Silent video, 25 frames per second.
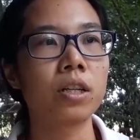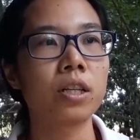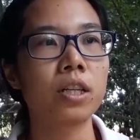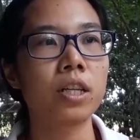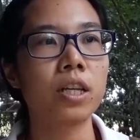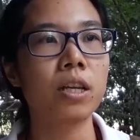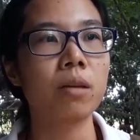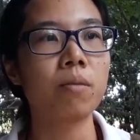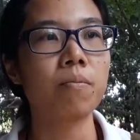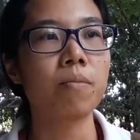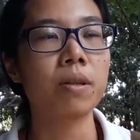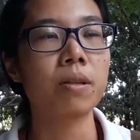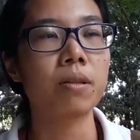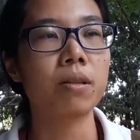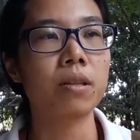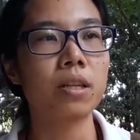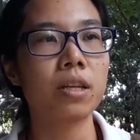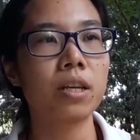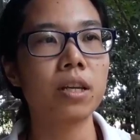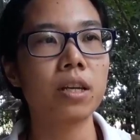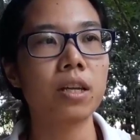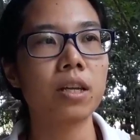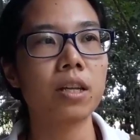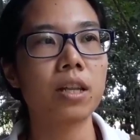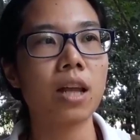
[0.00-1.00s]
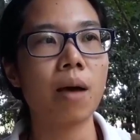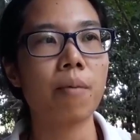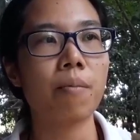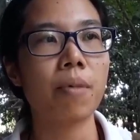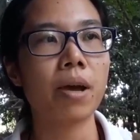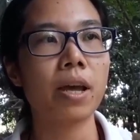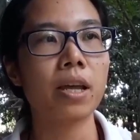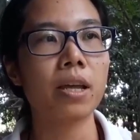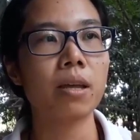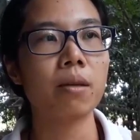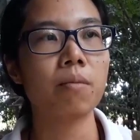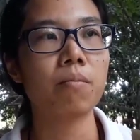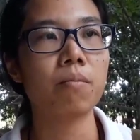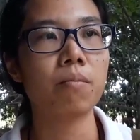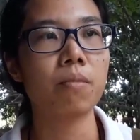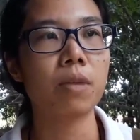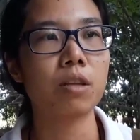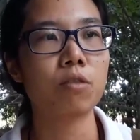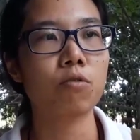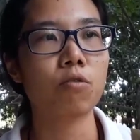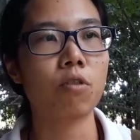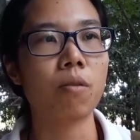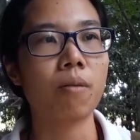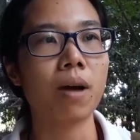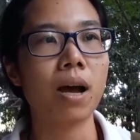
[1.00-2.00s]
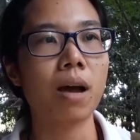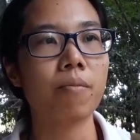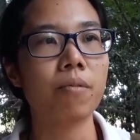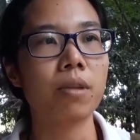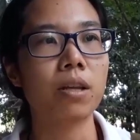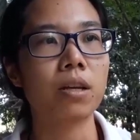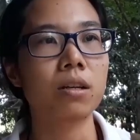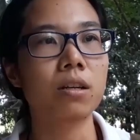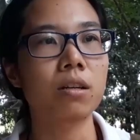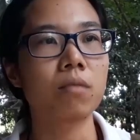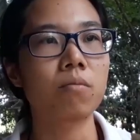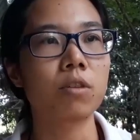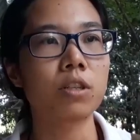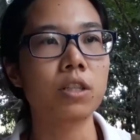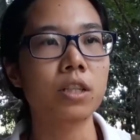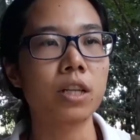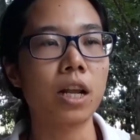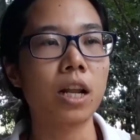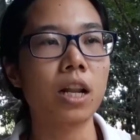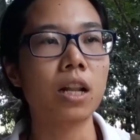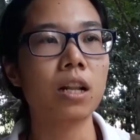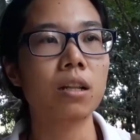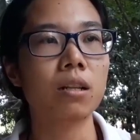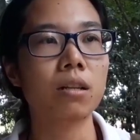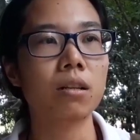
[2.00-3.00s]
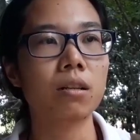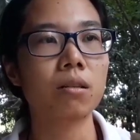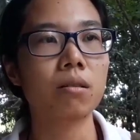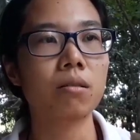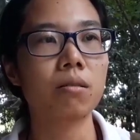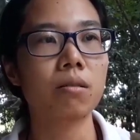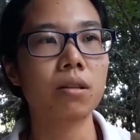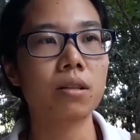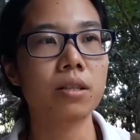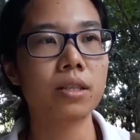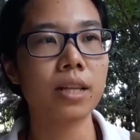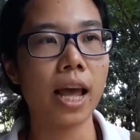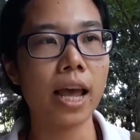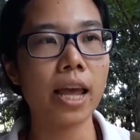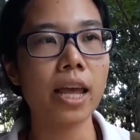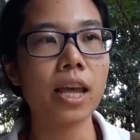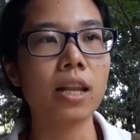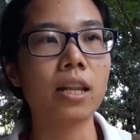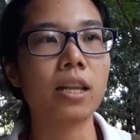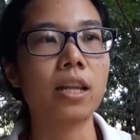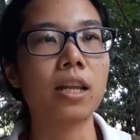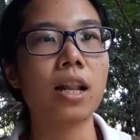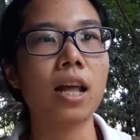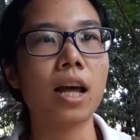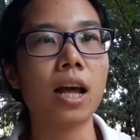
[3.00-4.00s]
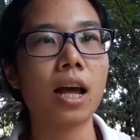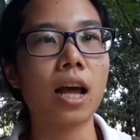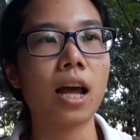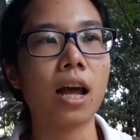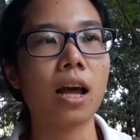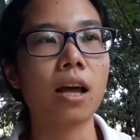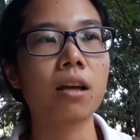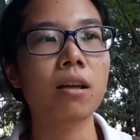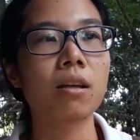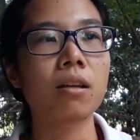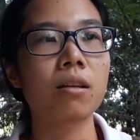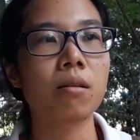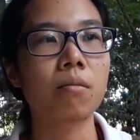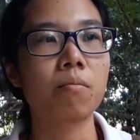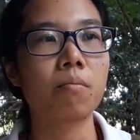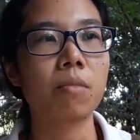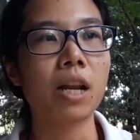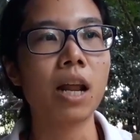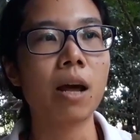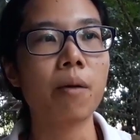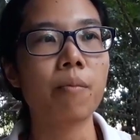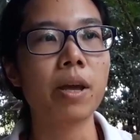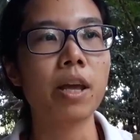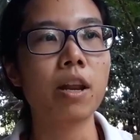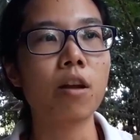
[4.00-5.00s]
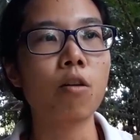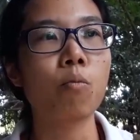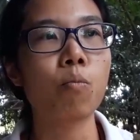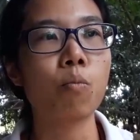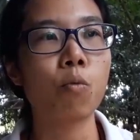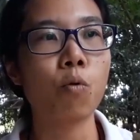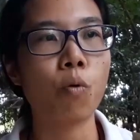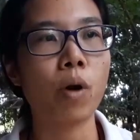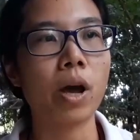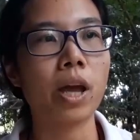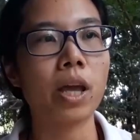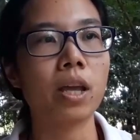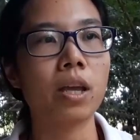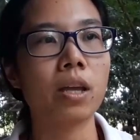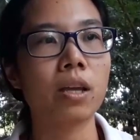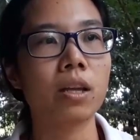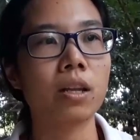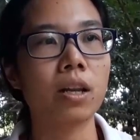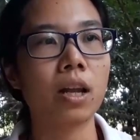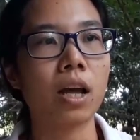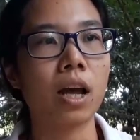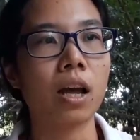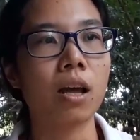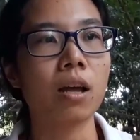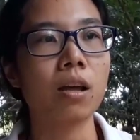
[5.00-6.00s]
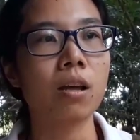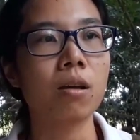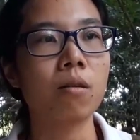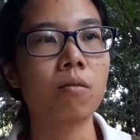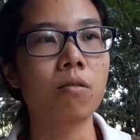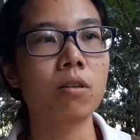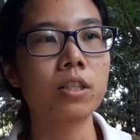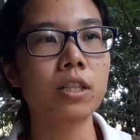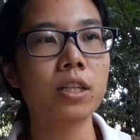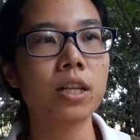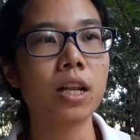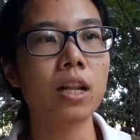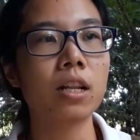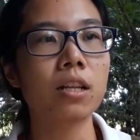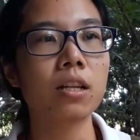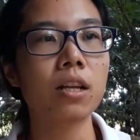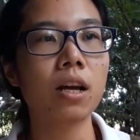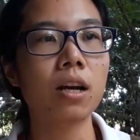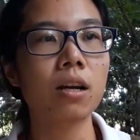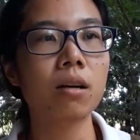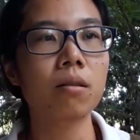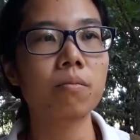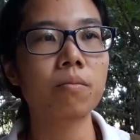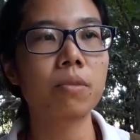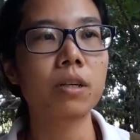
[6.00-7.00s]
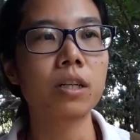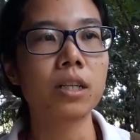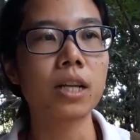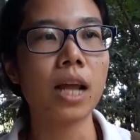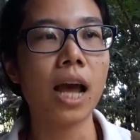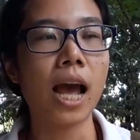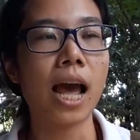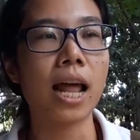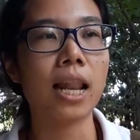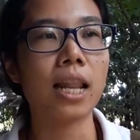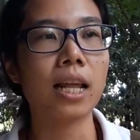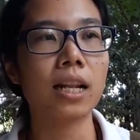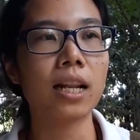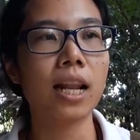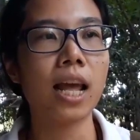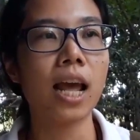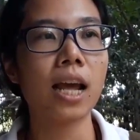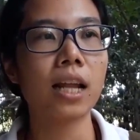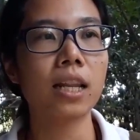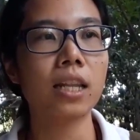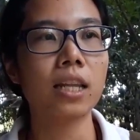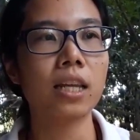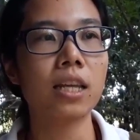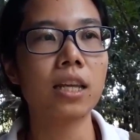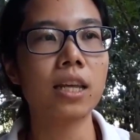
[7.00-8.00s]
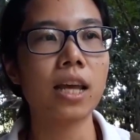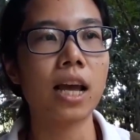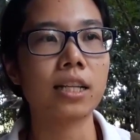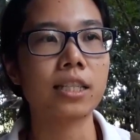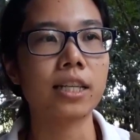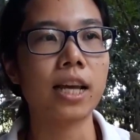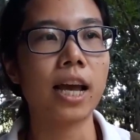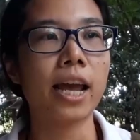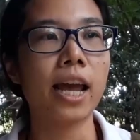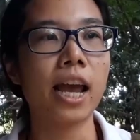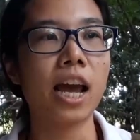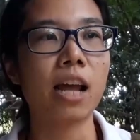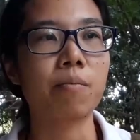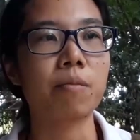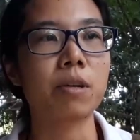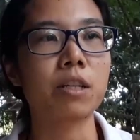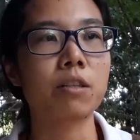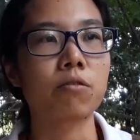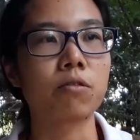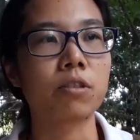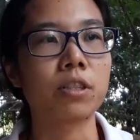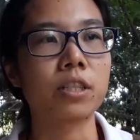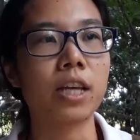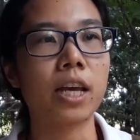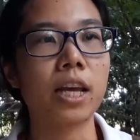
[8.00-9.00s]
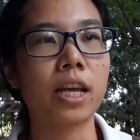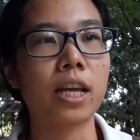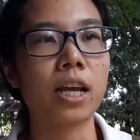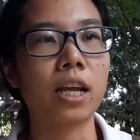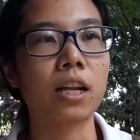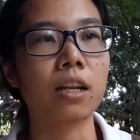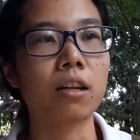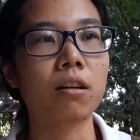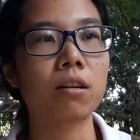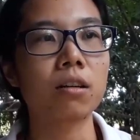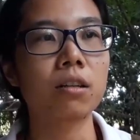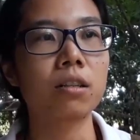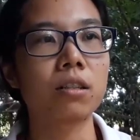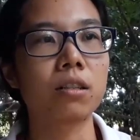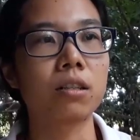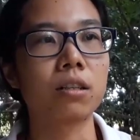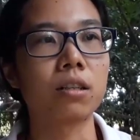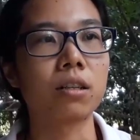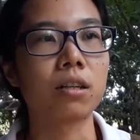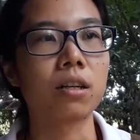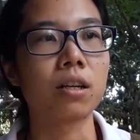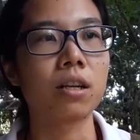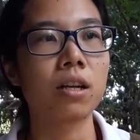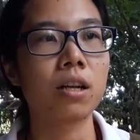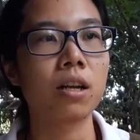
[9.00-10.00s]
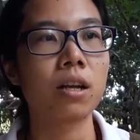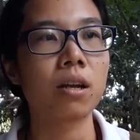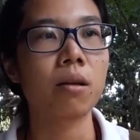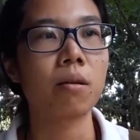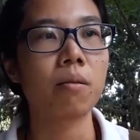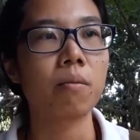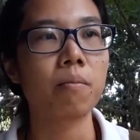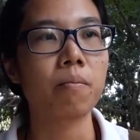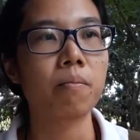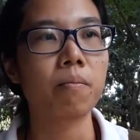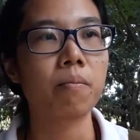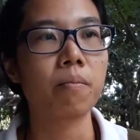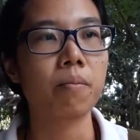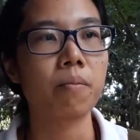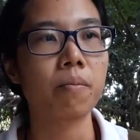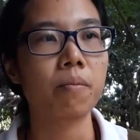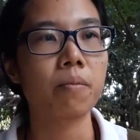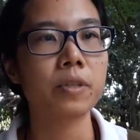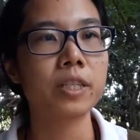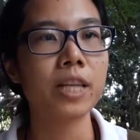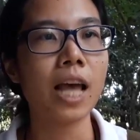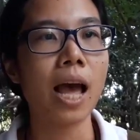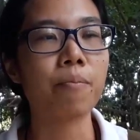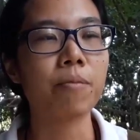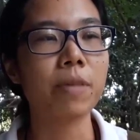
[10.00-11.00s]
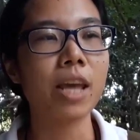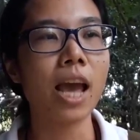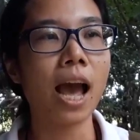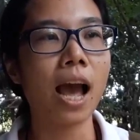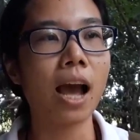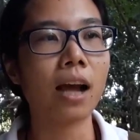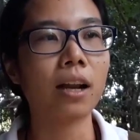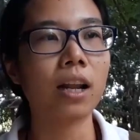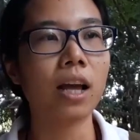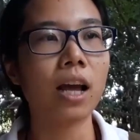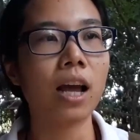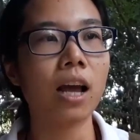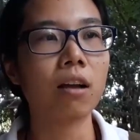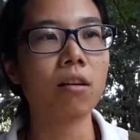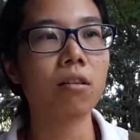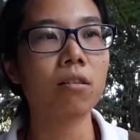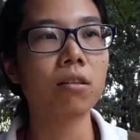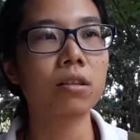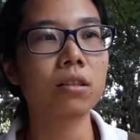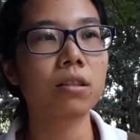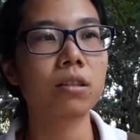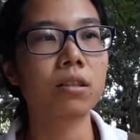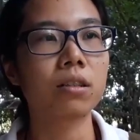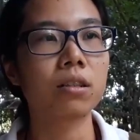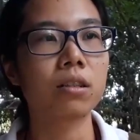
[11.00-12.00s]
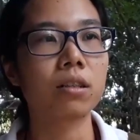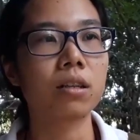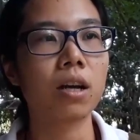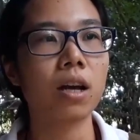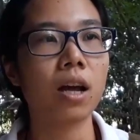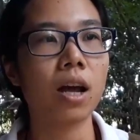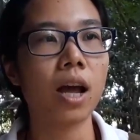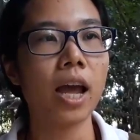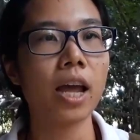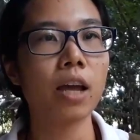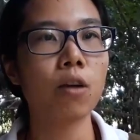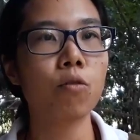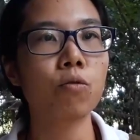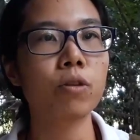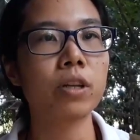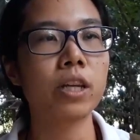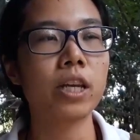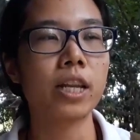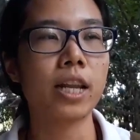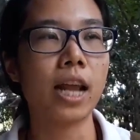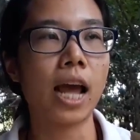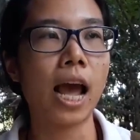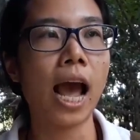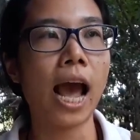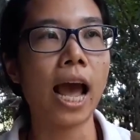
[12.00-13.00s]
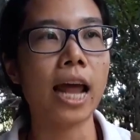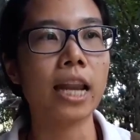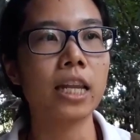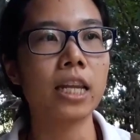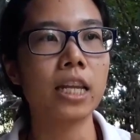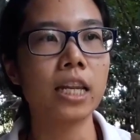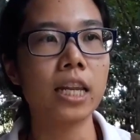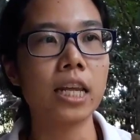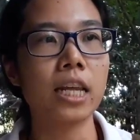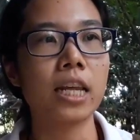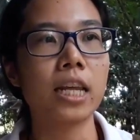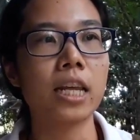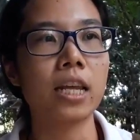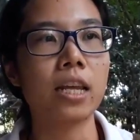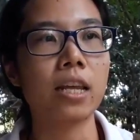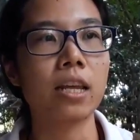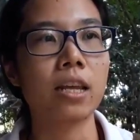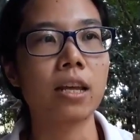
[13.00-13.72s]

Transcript: ที่ที่ทำให้มีสุขภาพดีขึ้นเพราะฉะนั้นสาเหตุนี้แหละค่ะมันทำให้เราป่วยนะคะเพราะฉะนั้นเรื่องพื้นฐานแรกๆที่อยากจะให้หันมาสนใจกันก็คือสามอย่างนะคะก็คือให้คุณกินอาหารที่ดี